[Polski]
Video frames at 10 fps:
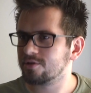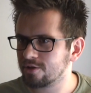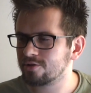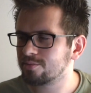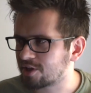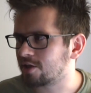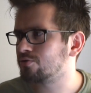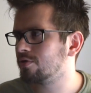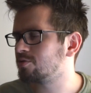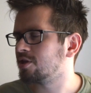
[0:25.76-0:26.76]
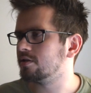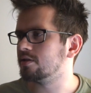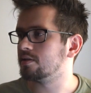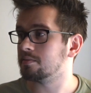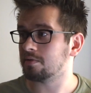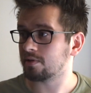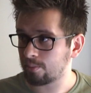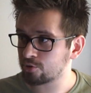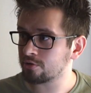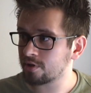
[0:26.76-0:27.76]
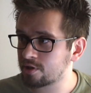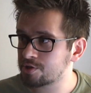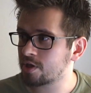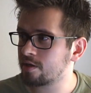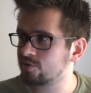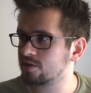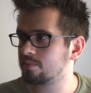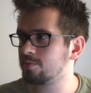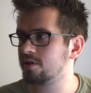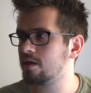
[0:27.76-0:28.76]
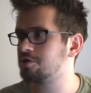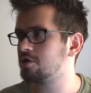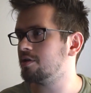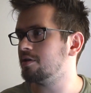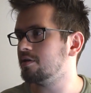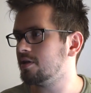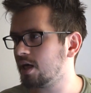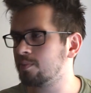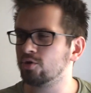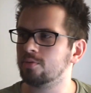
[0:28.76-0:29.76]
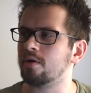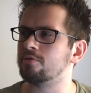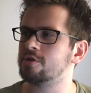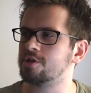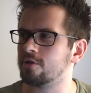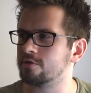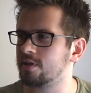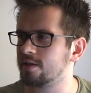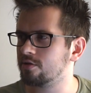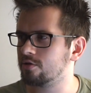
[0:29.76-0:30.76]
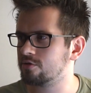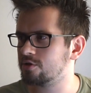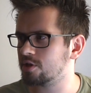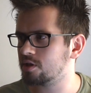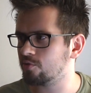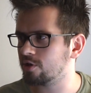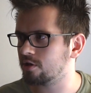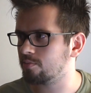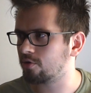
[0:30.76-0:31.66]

Do, dobrze Kasiu, dobrze. Y, na początek chciałem cię zapytać, jak podobały Ci się ostatnie odcinki mojego